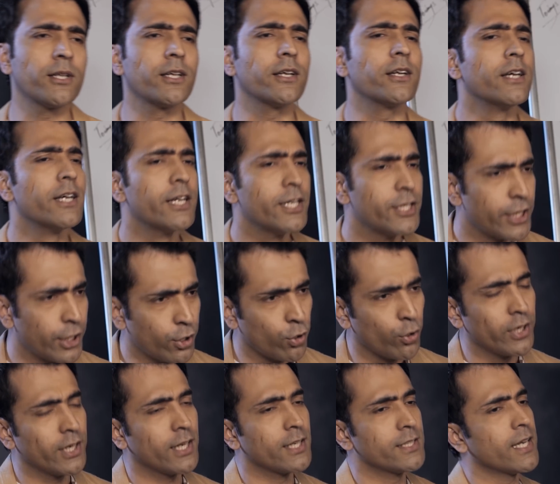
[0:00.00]
আমাদের
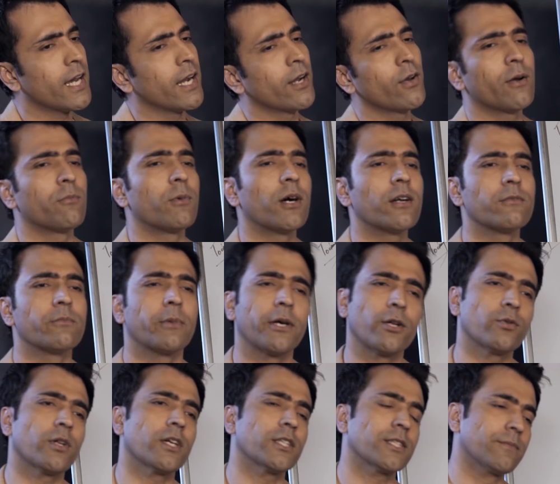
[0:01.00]
শেকড়ের কাছে আরও একবার
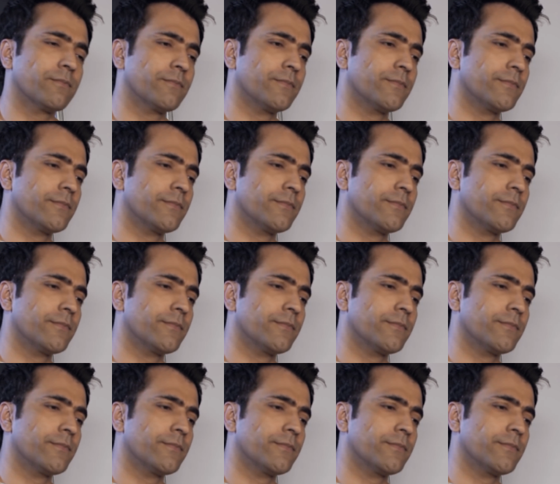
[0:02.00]
ফেরত আসা